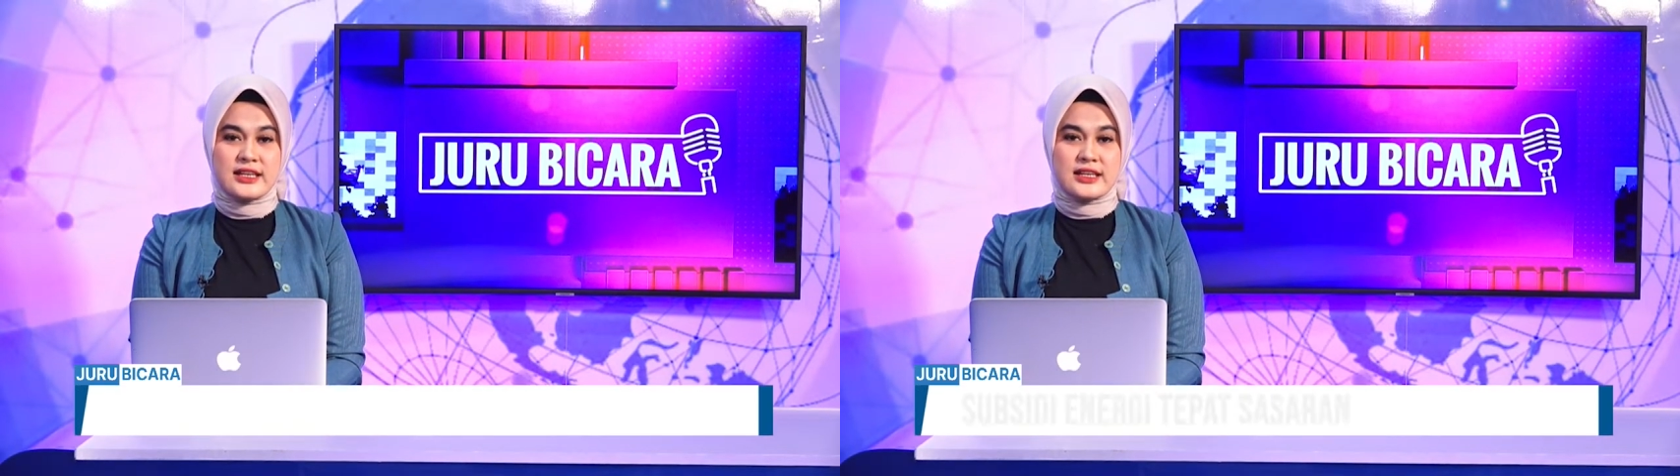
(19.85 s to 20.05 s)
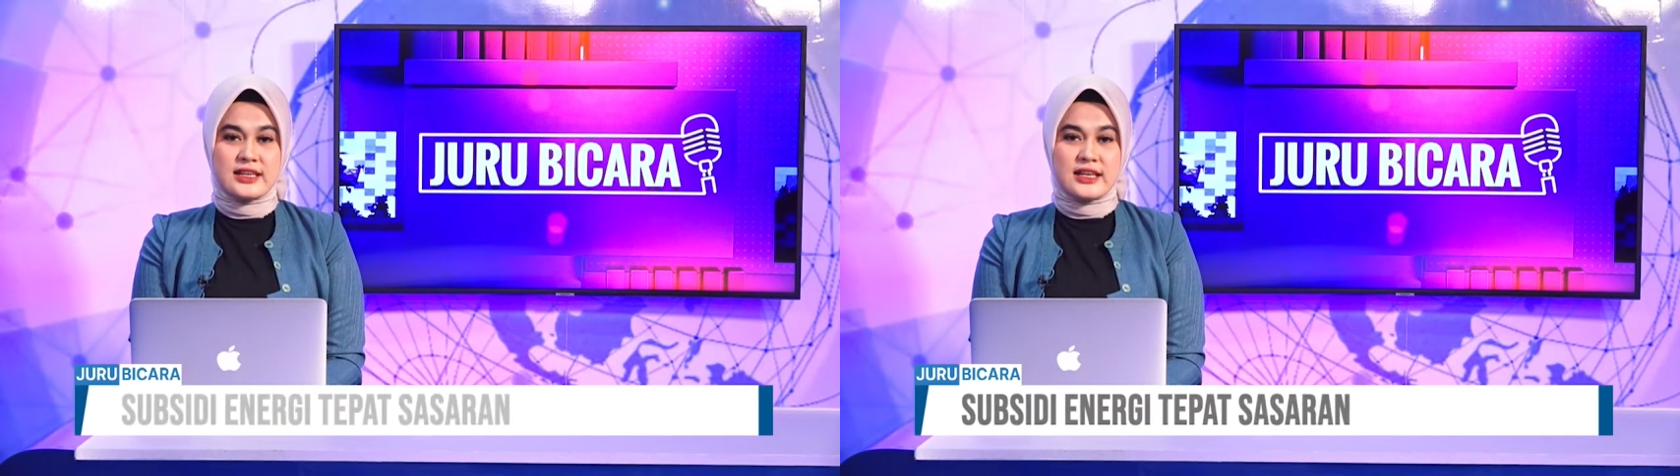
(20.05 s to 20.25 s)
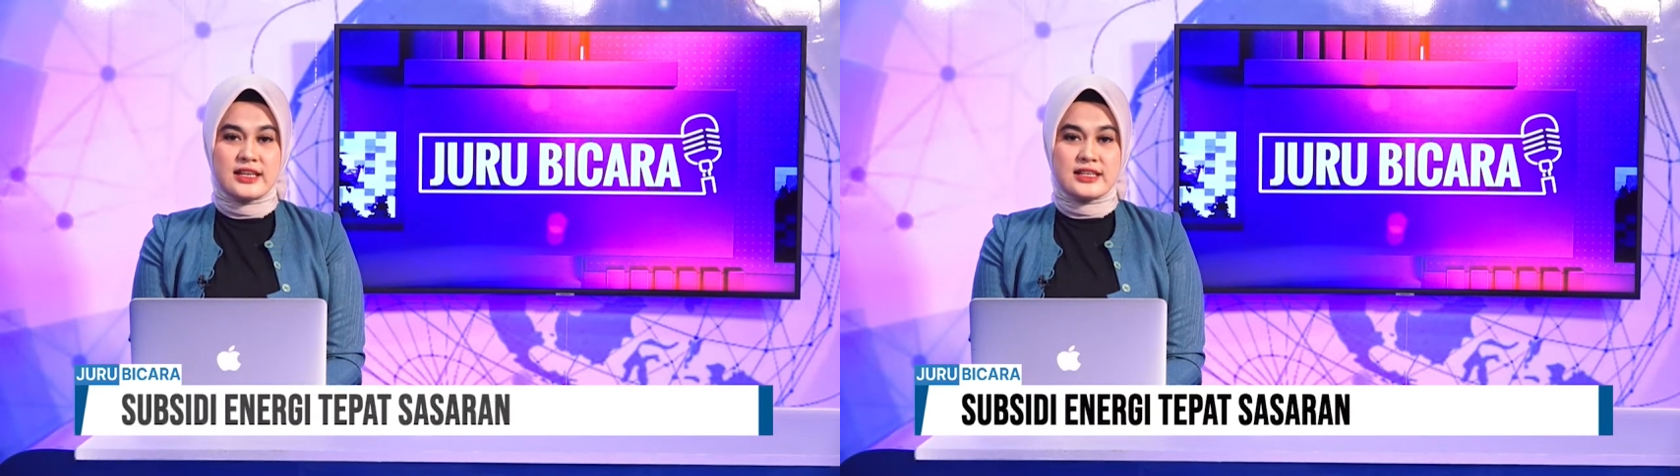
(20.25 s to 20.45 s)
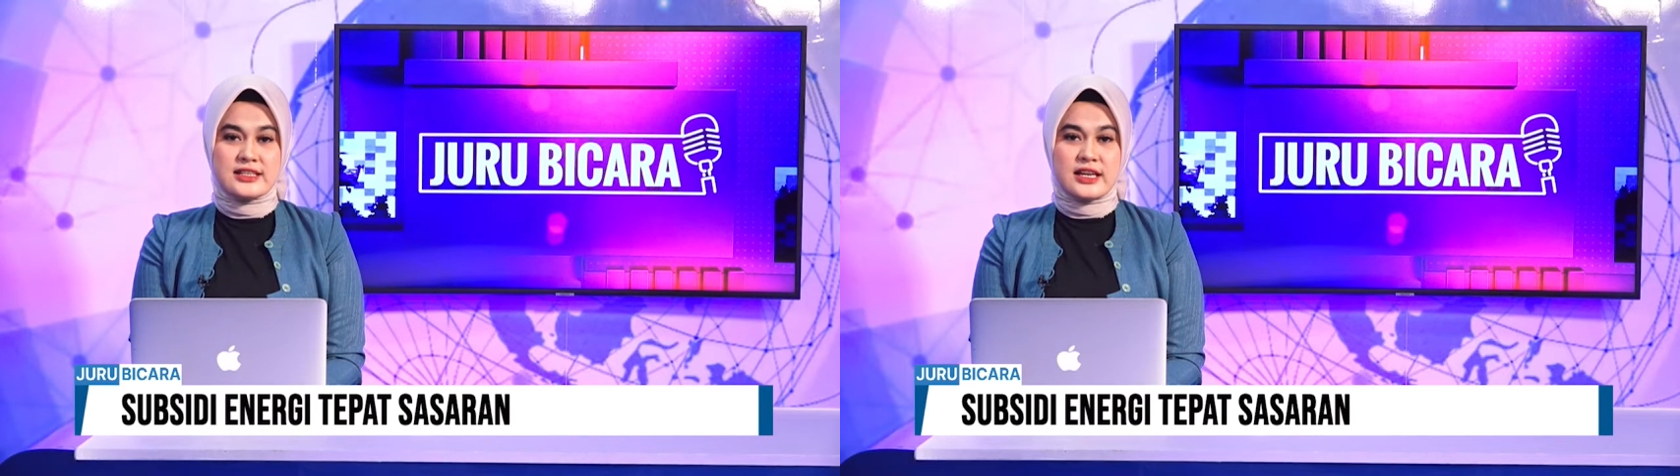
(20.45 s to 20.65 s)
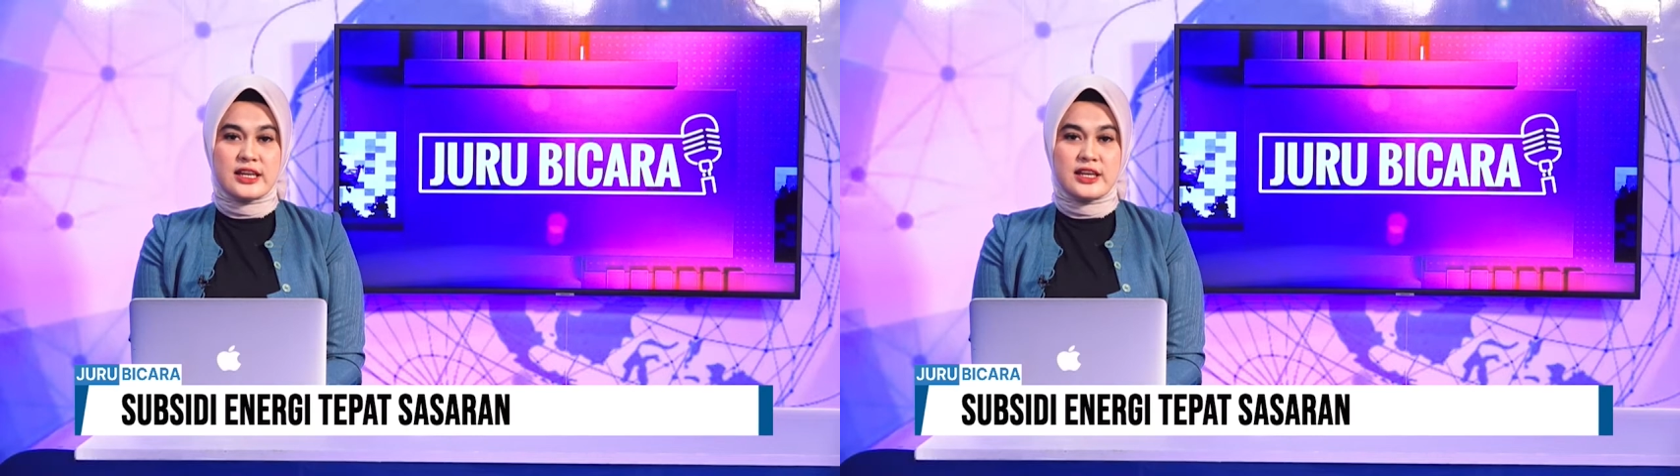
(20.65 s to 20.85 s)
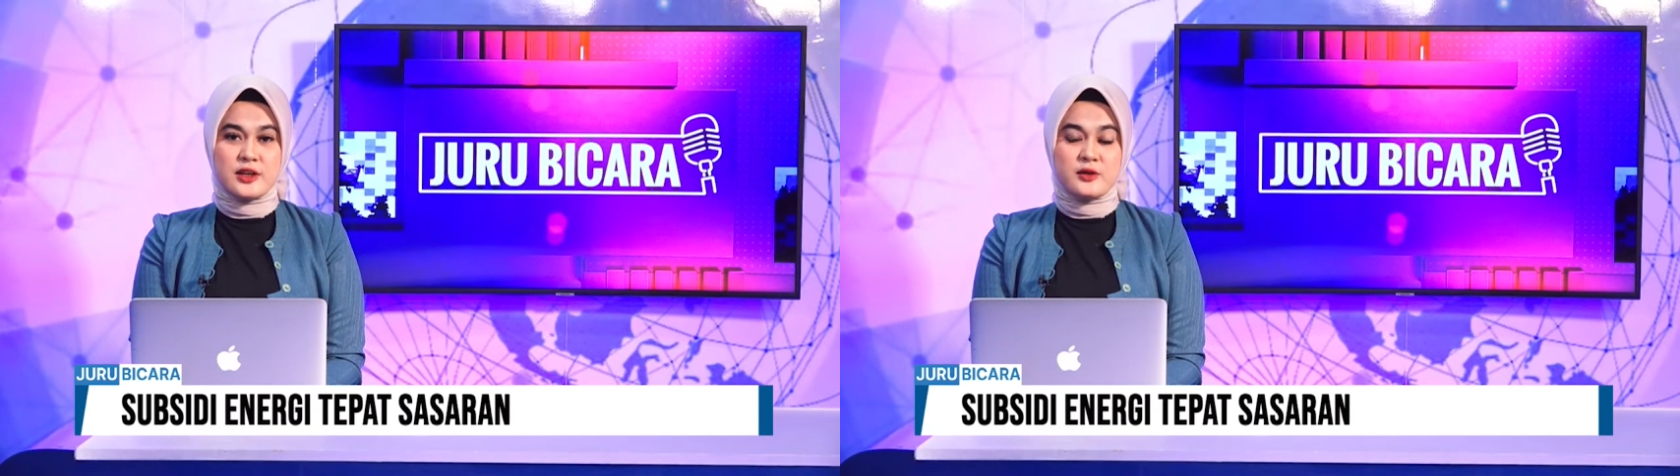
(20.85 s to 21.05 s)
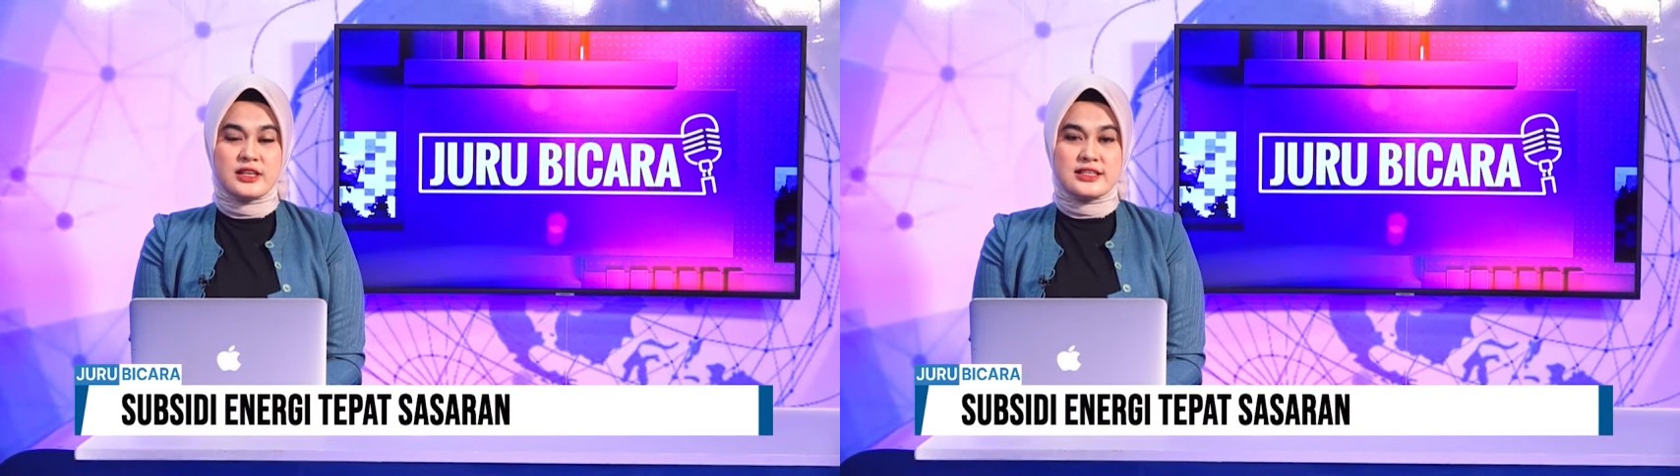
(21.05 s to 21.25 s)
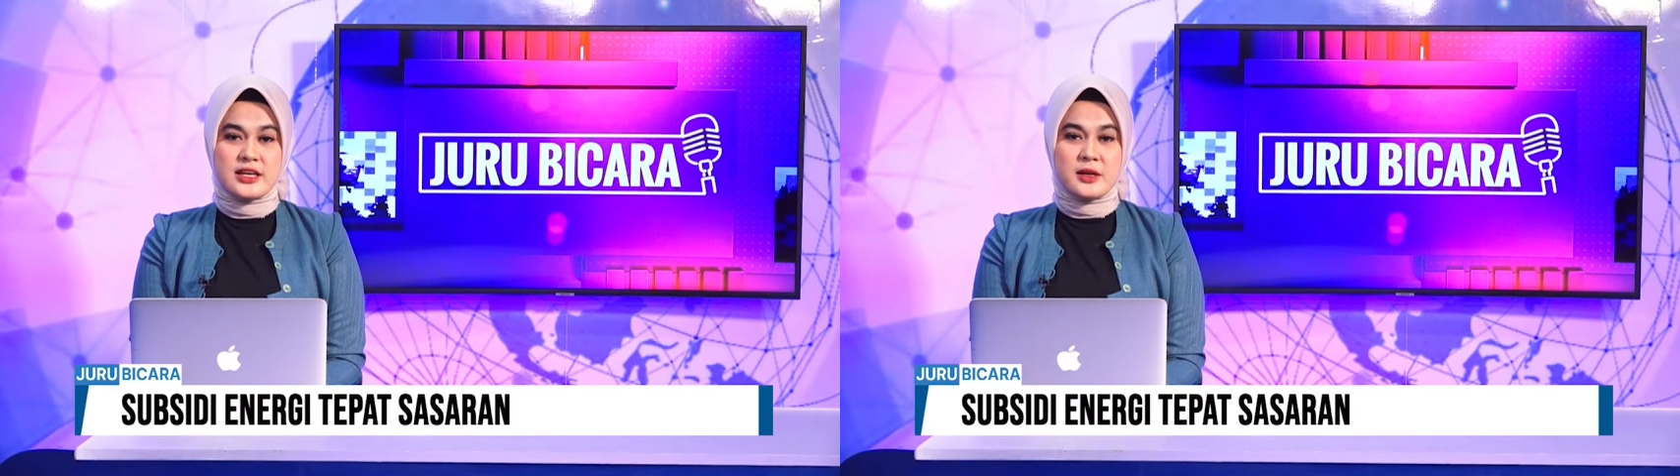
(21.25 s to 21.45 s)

dari energi yang ada di Indonesia